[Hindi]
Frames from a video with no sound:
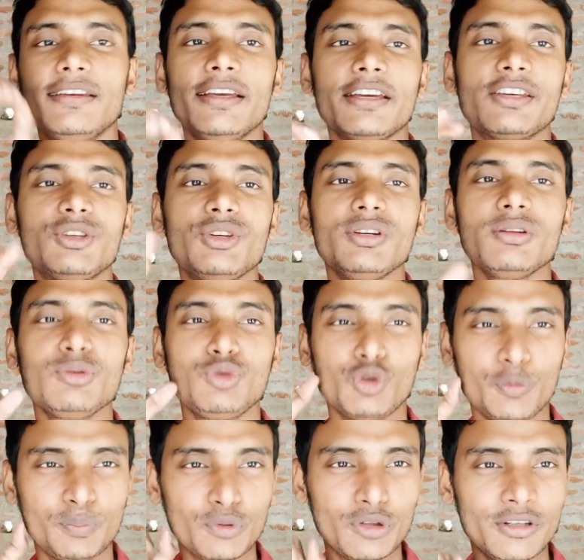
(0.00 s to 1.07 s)
लेकिन
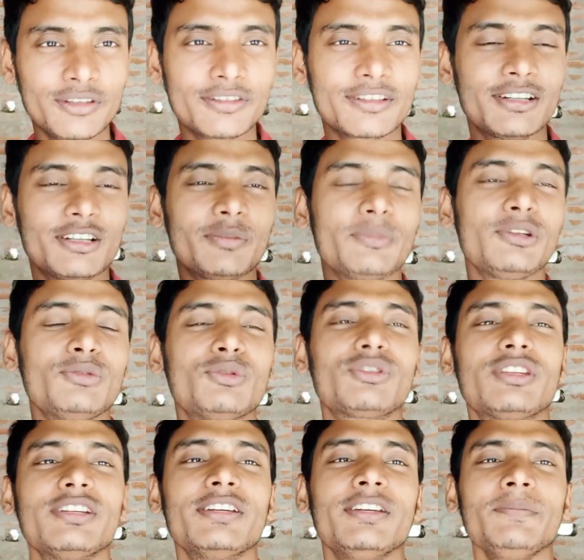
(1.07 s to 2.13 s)
जो पुलिसकर्मी
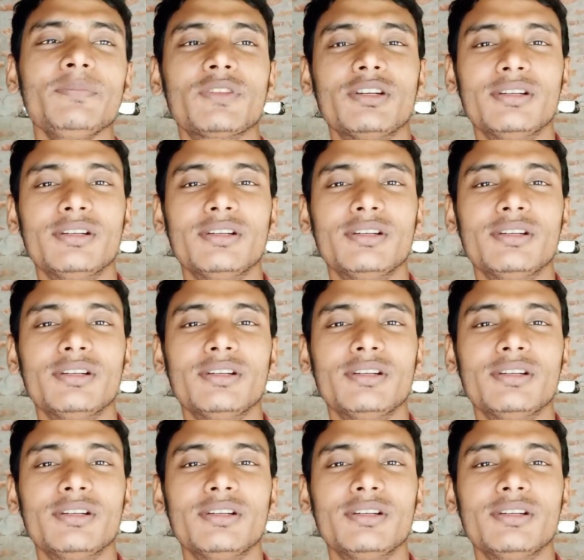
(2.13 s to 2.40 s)
होते हैं